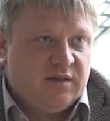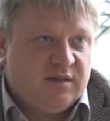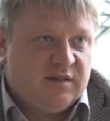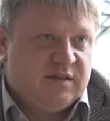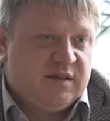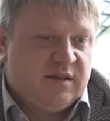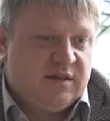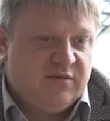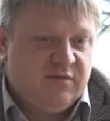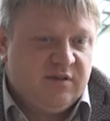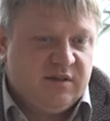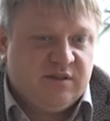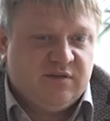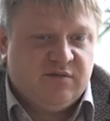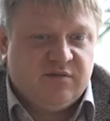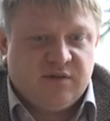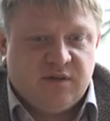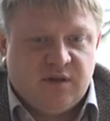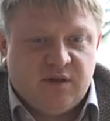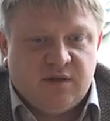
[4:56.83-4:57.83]
И,
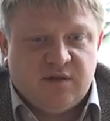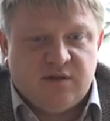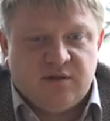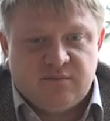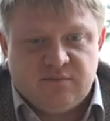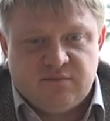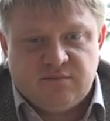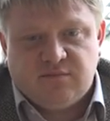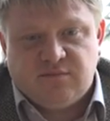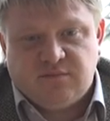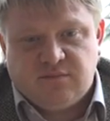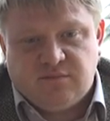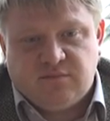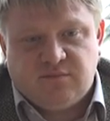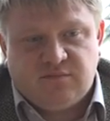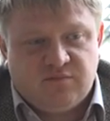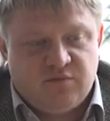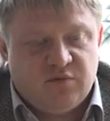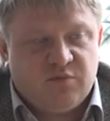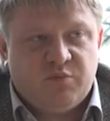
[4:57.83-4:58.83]
соответственно,
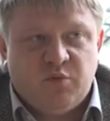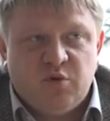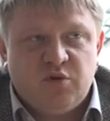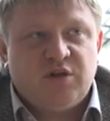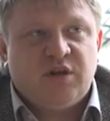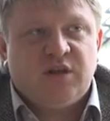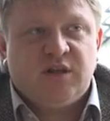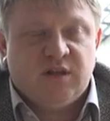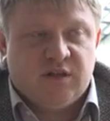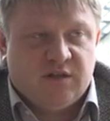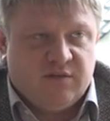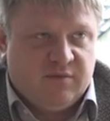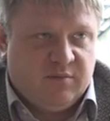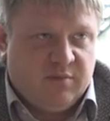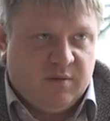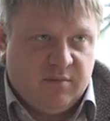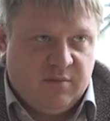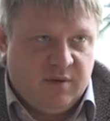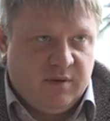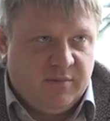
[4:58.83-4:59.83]
вот больше от этого
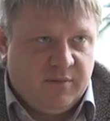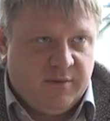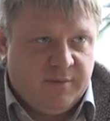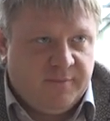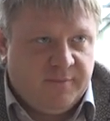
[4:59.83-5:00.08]
проблемы.